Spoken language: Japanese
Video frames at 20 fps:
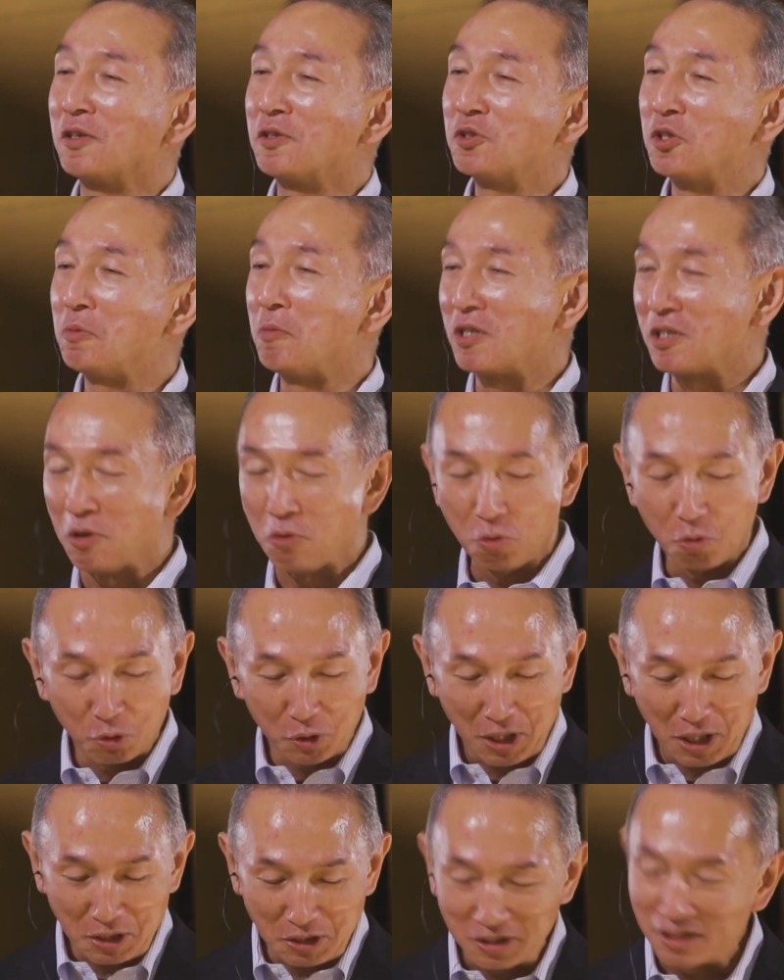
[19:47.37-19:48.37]
すいません、お
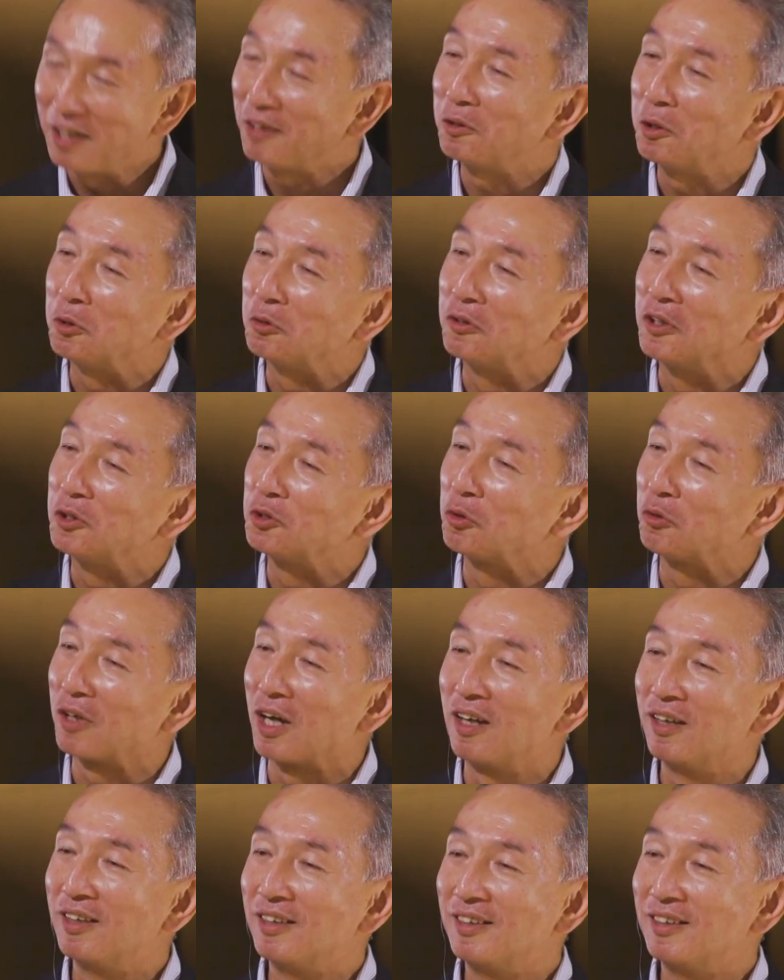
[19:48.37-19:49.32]
答えになっているでしょうか。